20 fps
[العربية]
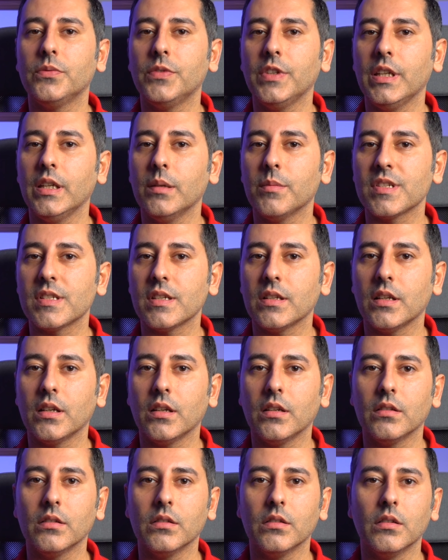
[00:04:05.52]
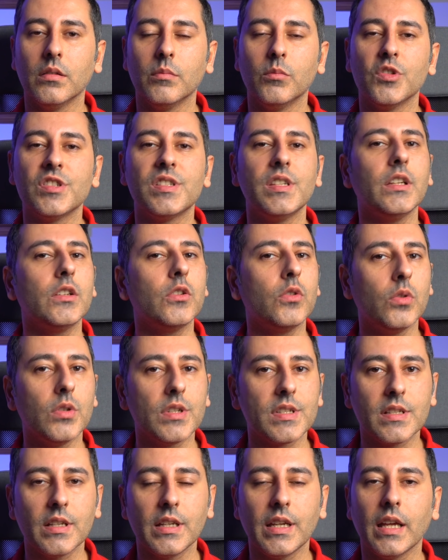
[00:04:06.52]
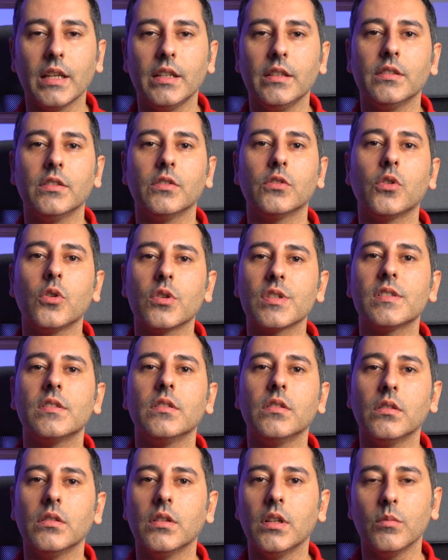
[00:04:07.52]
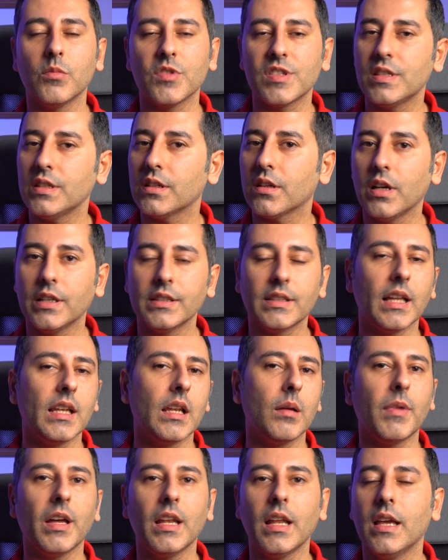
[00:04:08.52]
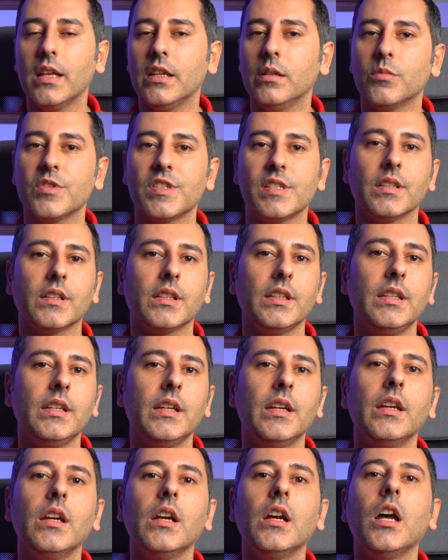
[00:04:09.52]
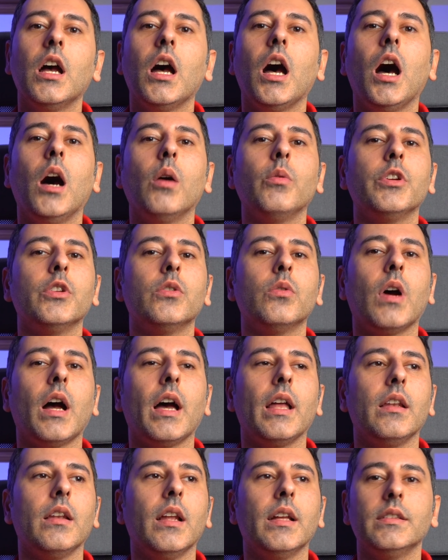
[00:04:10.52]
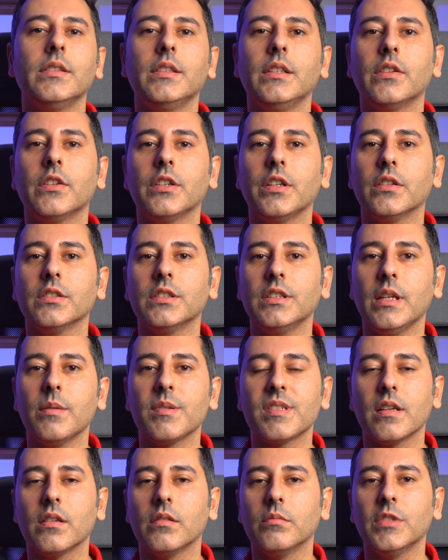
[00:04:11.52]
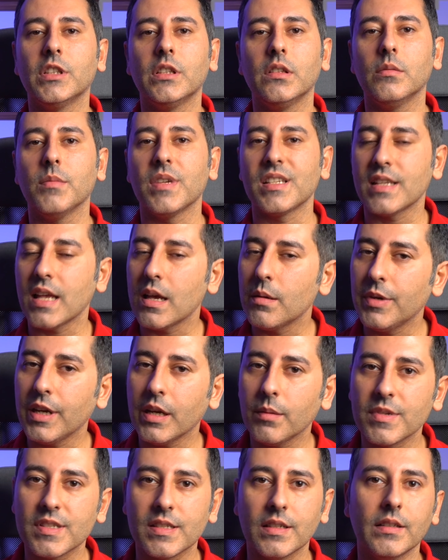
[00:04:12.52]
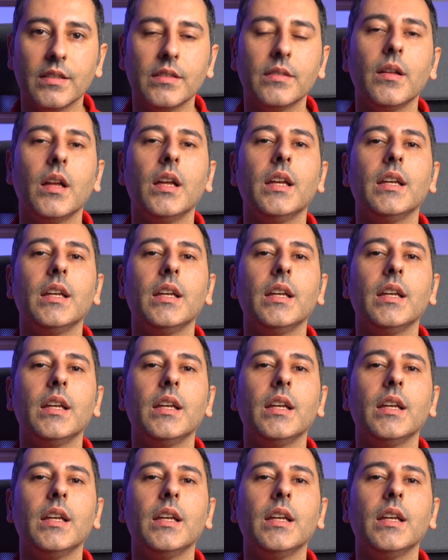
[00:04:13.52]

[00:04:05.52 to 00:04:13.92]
في مثلا موزيك كوزا يعني كورس الموسيقى يتعلم على آلة موسيقية أو يروح على الأندية الرياضية مثلا مثل المسابح مثلا